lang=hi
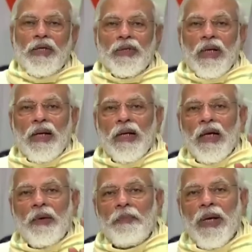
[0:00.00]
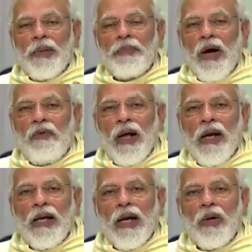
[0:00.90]
इस तरह के भेदभाव
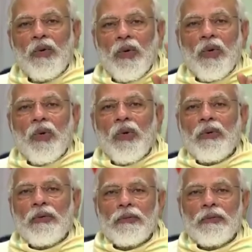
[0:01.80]
वाले कानूनों को